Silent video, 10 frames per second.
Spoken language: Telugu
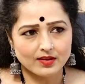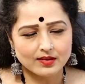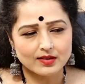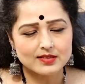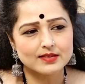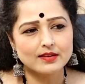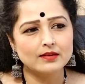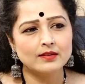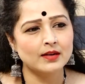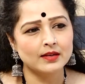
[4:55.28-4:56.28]
ఎందుకంటే
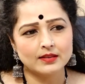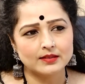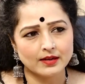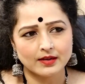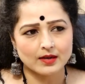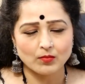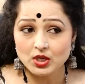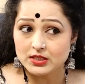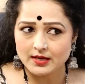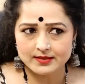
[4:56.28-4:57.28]
స్కిన్ డ్రై అంతా అయినాక
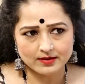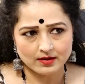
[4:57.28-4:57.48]
మాయిశ్చరైజర్